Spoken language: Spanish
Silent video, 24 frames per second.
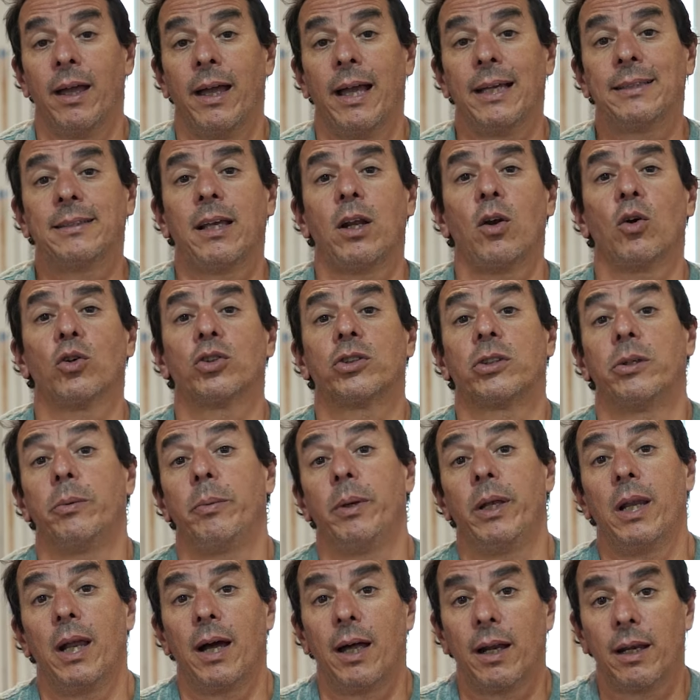Es algo
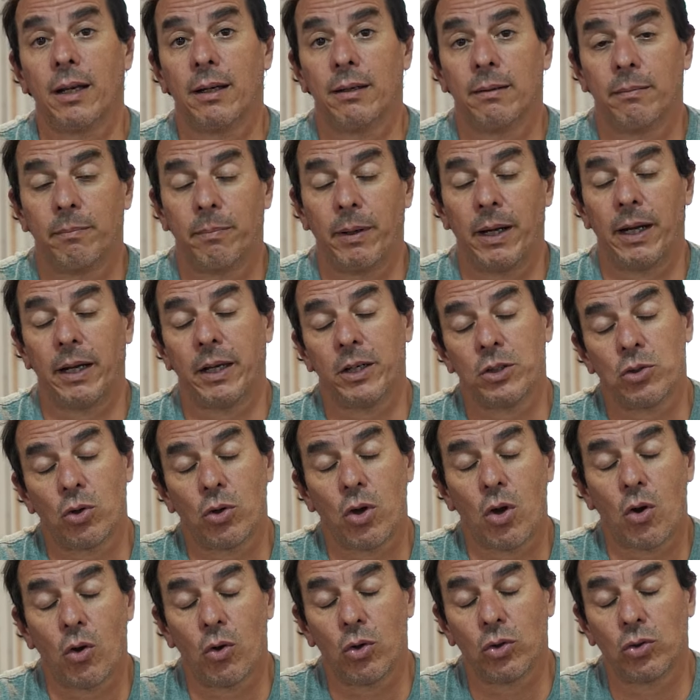similar para aquellos
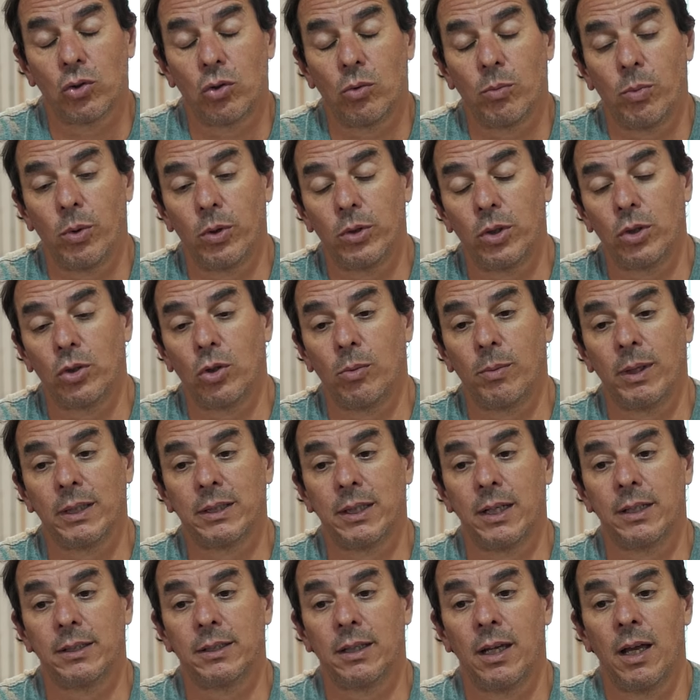que conocen un poquitito
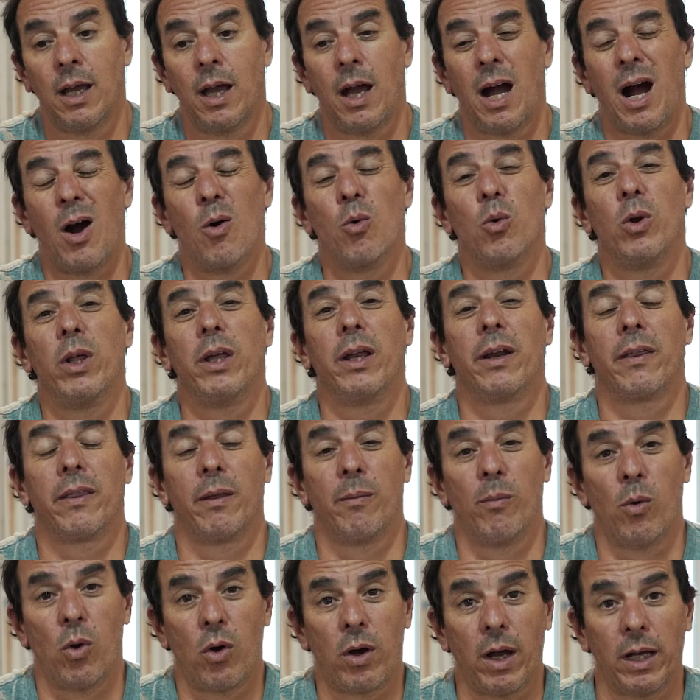más, es a un líder
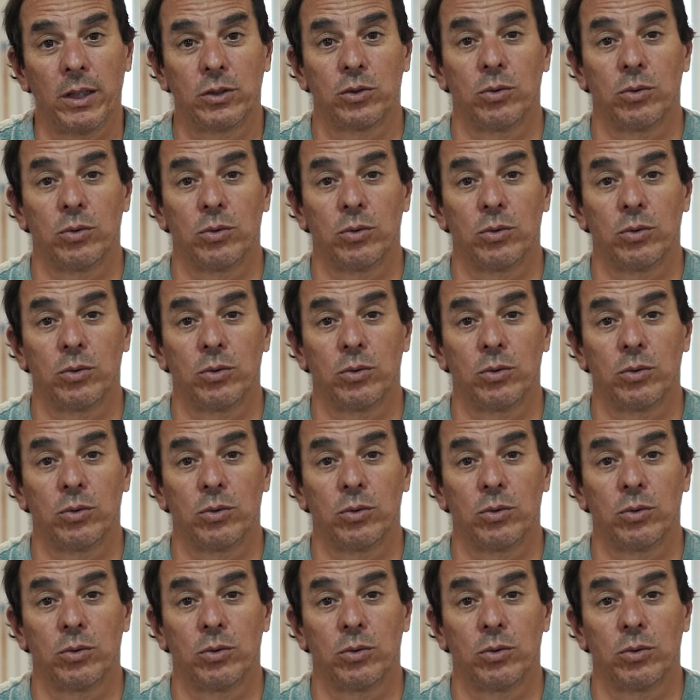de mosca.